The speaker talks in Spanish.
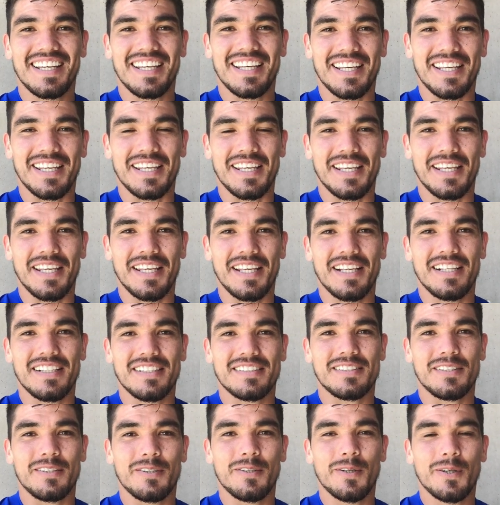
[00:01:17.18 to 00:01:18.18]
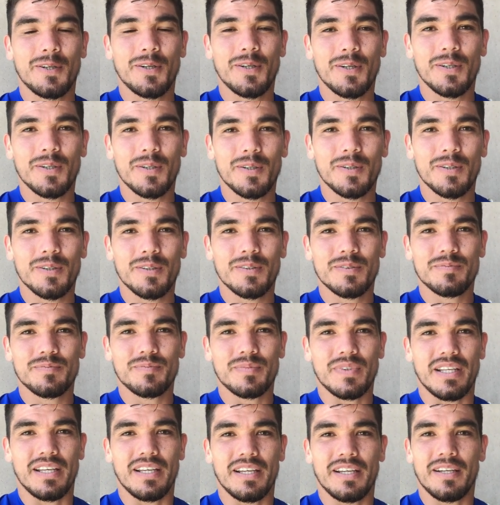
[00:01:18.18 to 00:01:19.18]
y si no,
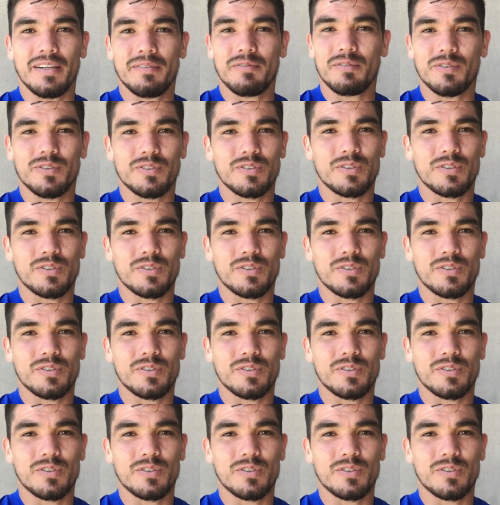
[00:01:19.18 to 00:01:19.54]
eh,